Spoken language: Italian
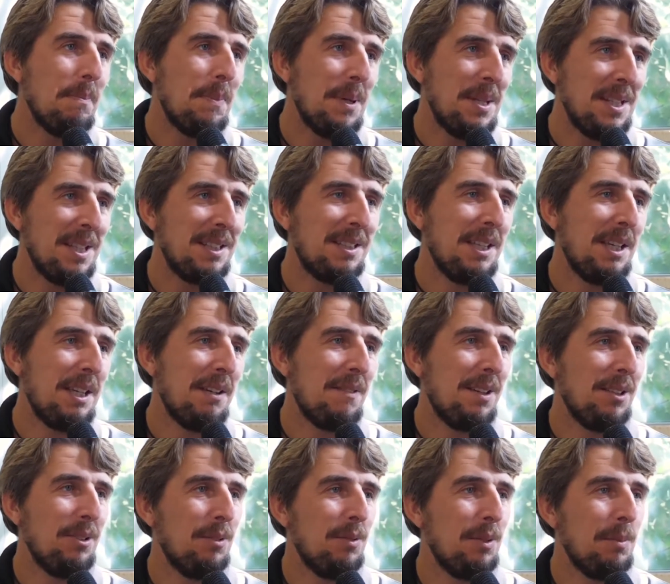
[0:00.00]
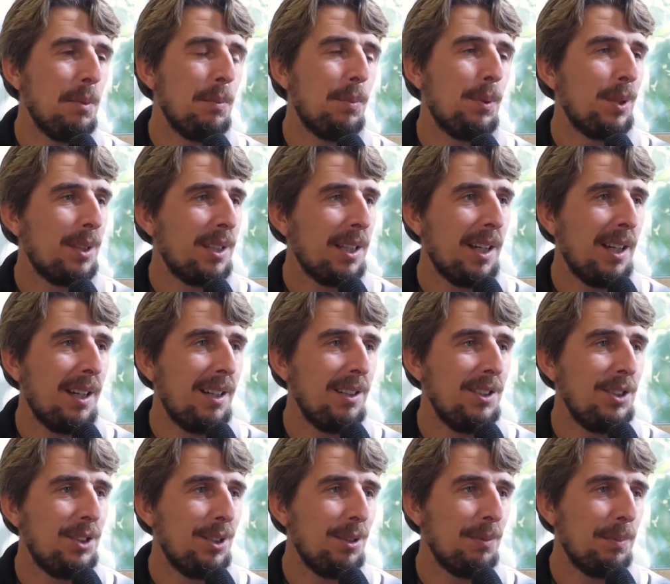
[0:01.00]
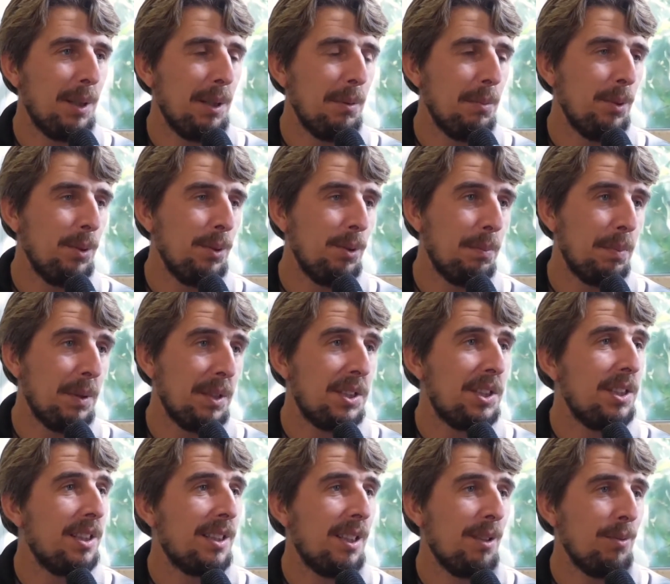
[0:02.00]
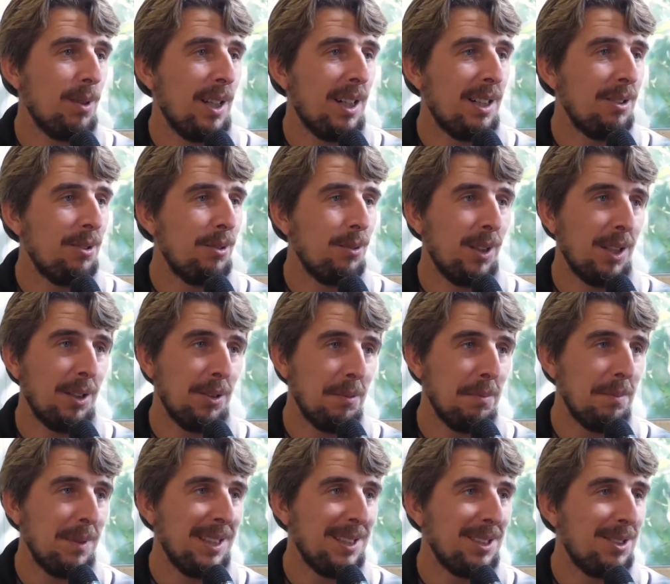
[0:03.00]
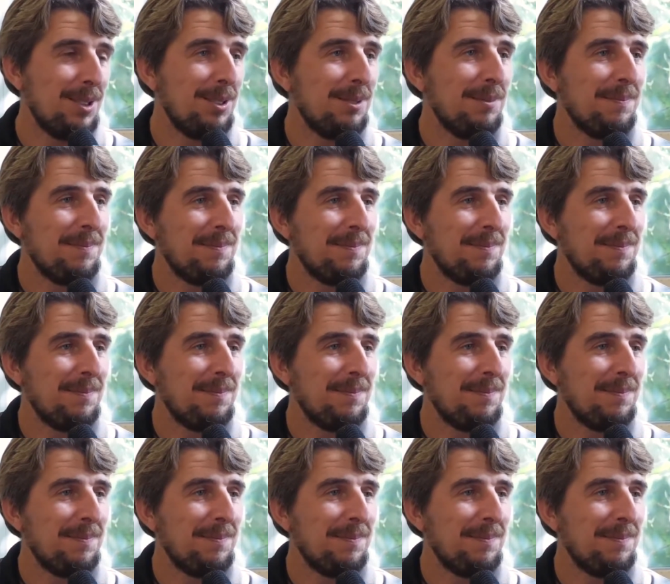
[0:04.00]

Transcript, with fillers: impegnativa, dove mi porterà in giro per il mondo per circa un anno, un anno e mezzo.